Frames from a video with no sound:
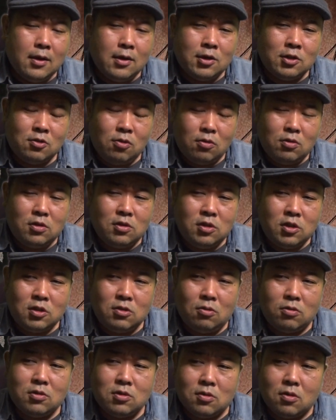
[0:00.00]
一つ
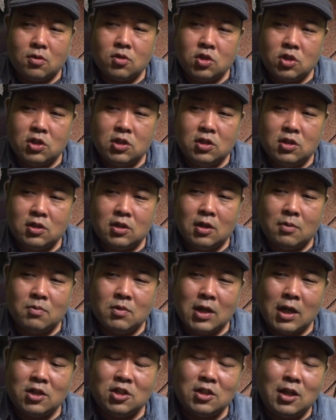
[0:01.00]
一つのシーンで
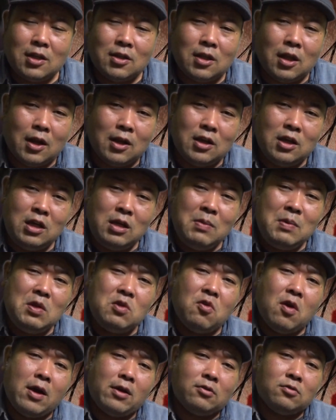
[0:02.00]
昔だったら意味
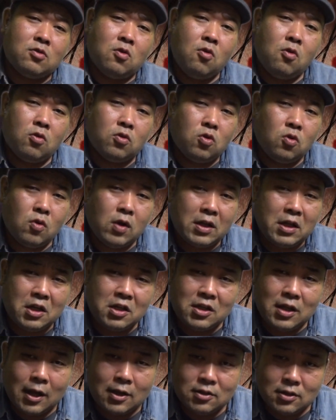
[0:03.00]
のある行動がで
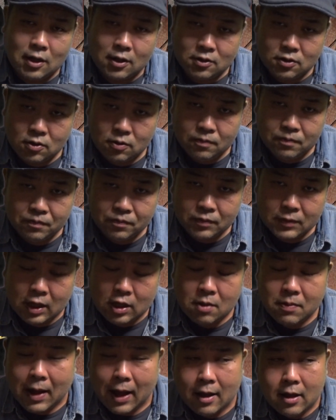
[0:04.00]
きたはずなんですよ。
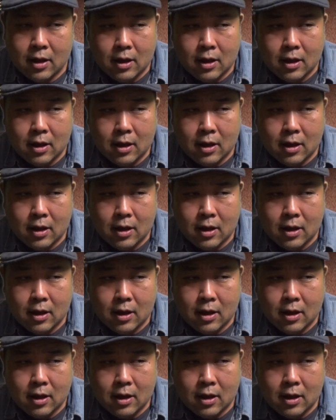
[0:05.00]
例えば、